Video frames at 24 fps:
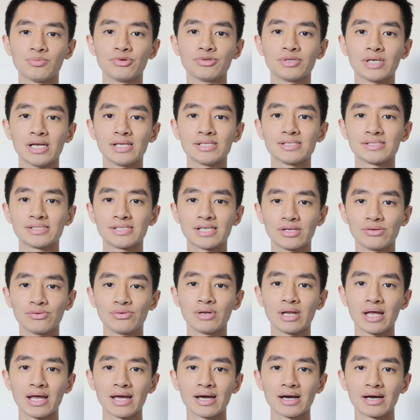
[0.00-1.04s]
modèles
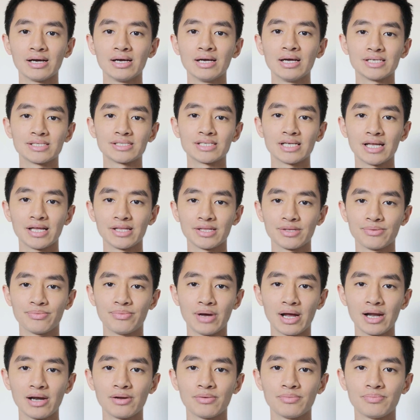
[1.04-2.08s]
cellulaires et chez
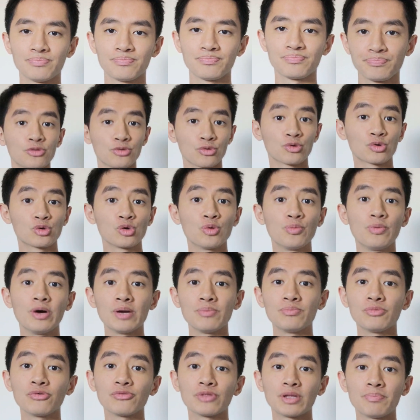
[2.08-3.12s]
l'animal. Donc
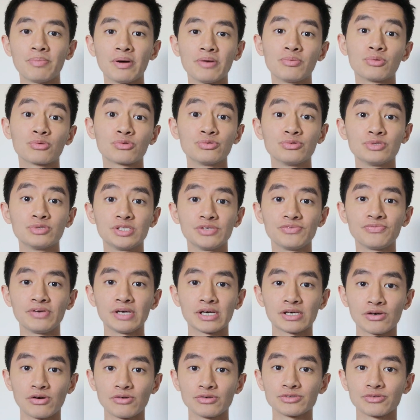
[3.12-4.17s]
globalement, on n'a pas beaucoup de
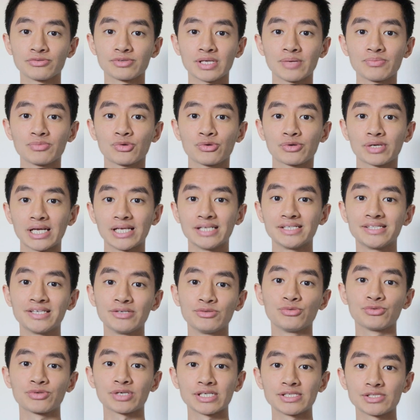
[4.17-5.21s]
différence en termes de qualité
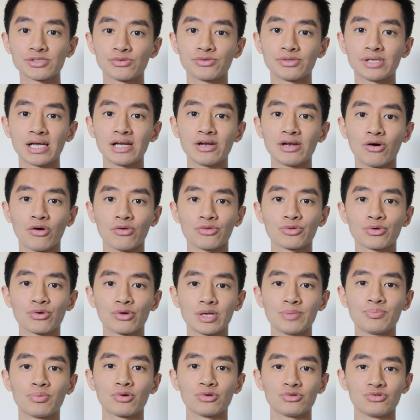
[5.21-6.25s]
nutritionnelle entre
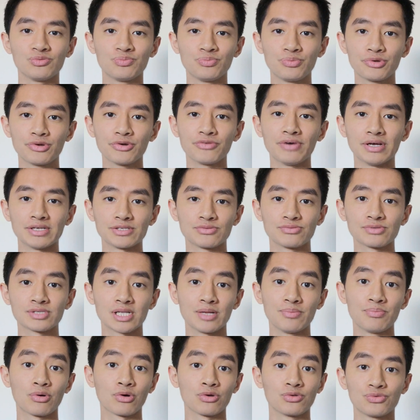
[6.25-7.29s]
les produits bio versus
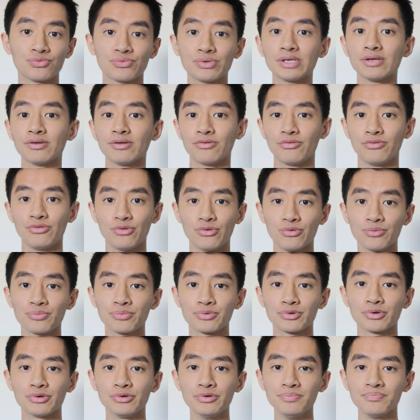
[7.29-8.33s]
les produits non
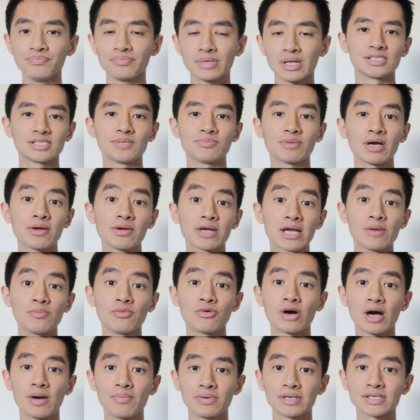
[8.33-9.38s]
bio. J'aimerais
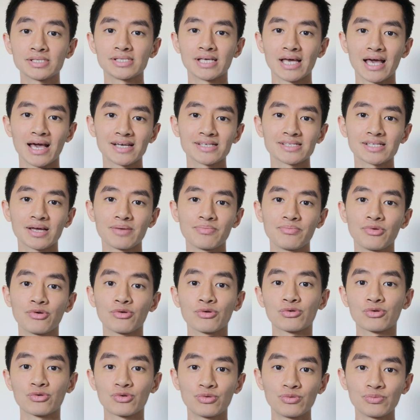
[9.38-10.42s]
également rappeler que c'est
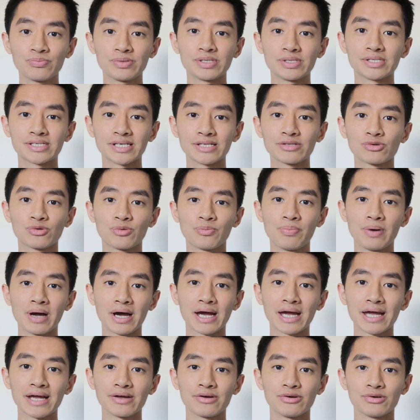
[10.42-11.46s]
extrêmement compliqué de
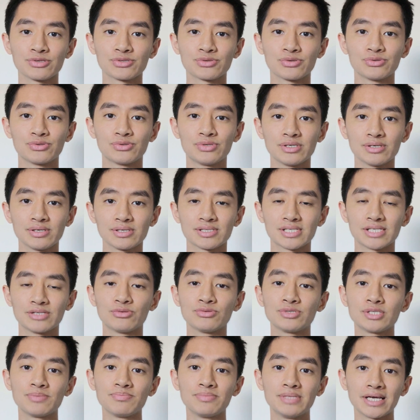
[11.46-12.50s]
comparer euh, ces
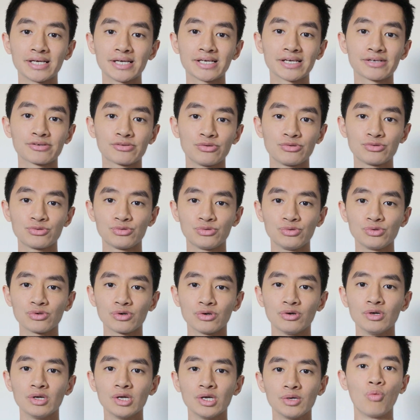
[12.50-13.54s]
deux types
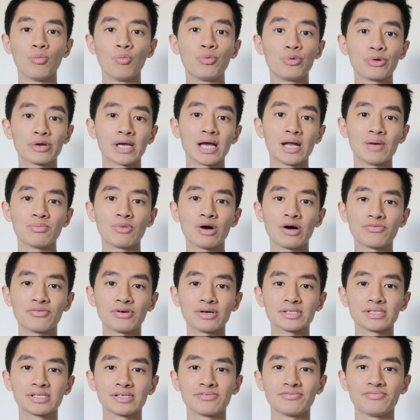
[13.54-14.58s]
d'agriculture. On peut également
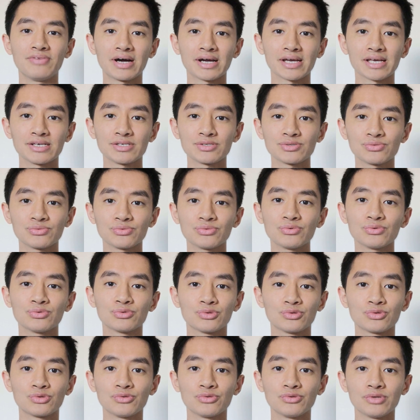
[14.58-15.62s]
avoir des variations
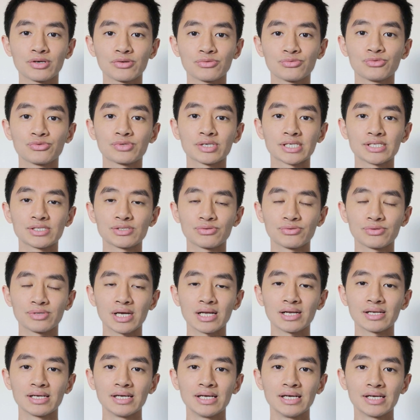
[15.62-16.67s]
de teneur
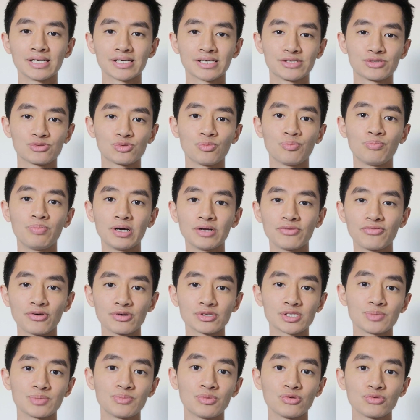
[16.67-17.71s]
nutritionnelle qui sont pas
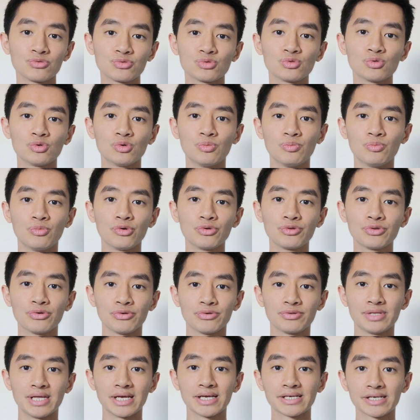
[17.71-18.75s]
forcément dues au
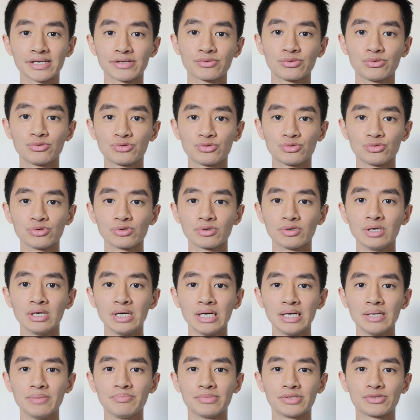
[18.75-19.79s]
mode d'agriculture,
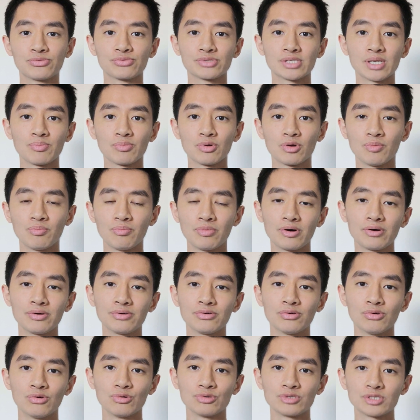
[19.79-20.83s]
mais tout
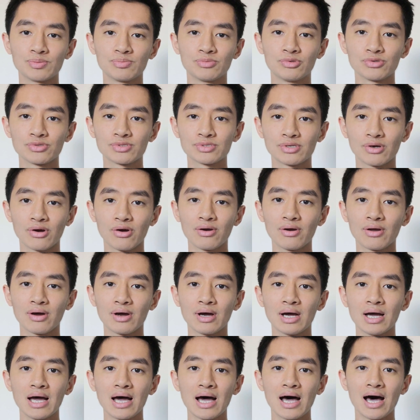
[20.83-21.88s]
simplement au type de
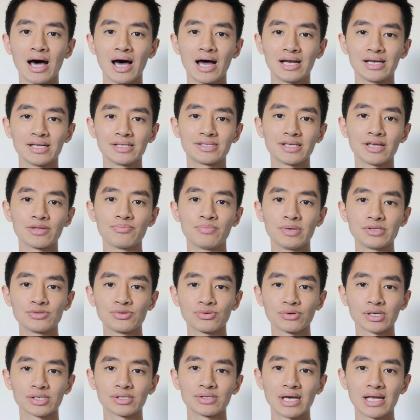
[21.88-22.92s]
sol, à l'état de
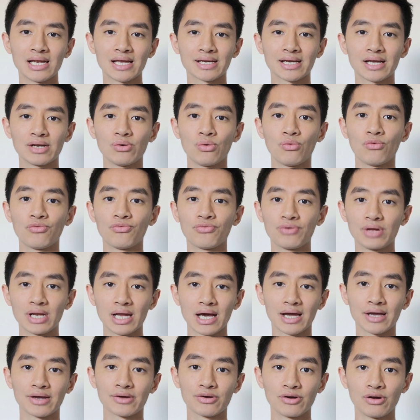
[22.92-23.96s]
maturité à laquelle on fait
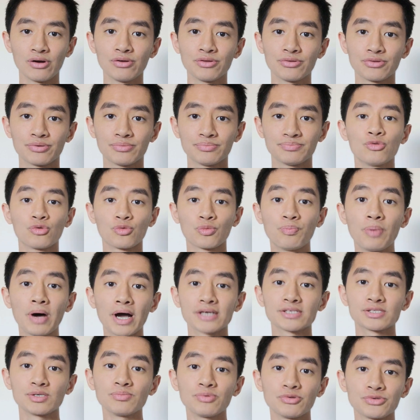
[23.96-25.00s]
la récolte. Donc par
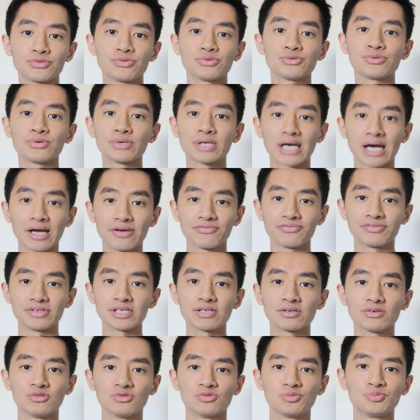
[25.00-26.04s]
exemple sur ce
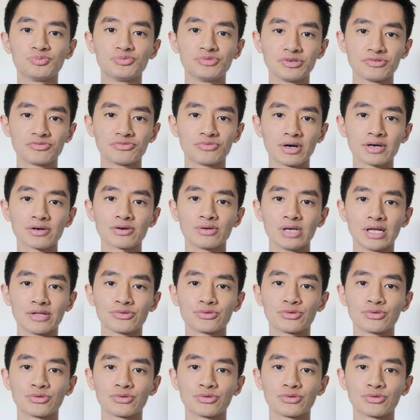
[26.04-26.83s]
graphique, vous pouvez voir que la